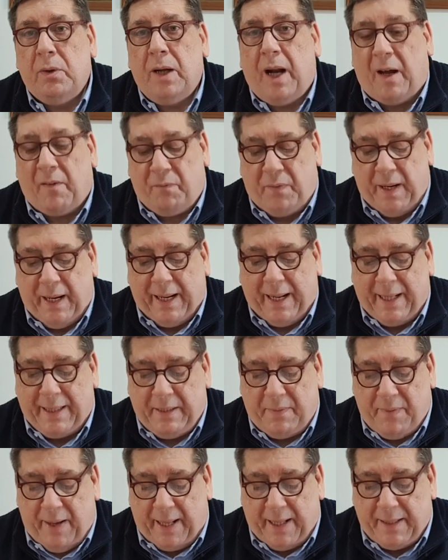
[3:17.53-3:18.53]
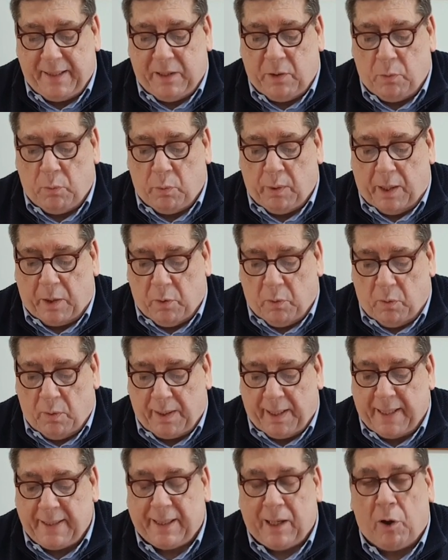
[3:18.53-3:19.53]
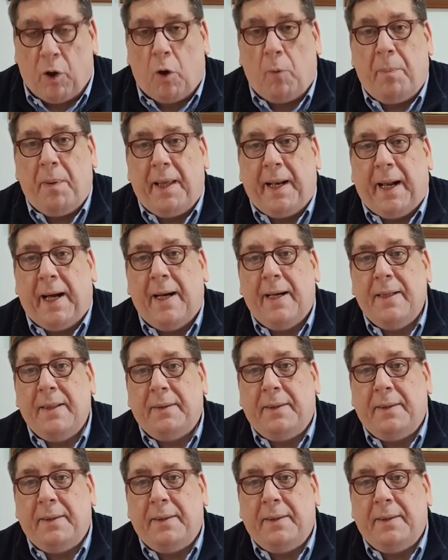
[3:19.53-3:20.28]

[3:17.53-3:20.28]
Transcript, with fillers: affinché diventi una concreta opera